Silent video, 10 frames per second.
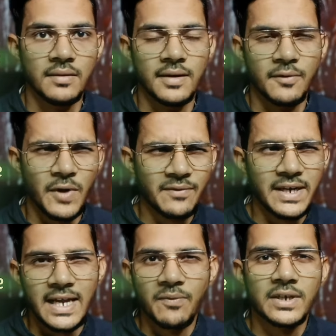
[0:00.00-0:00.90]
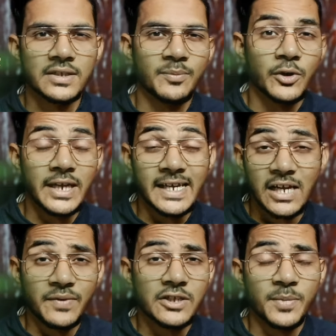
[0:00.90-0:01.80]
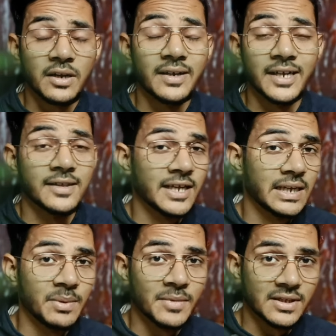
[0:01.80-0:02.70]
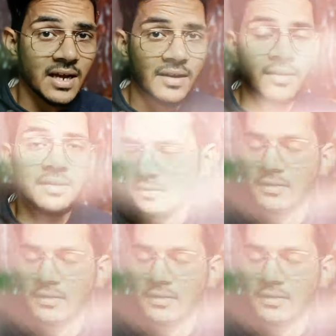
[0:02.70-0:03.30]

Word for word: वाइड वाइन एल का सपोर्ट है नेटफ्लिक्स पर कंटेंट देखने में मजा आएगा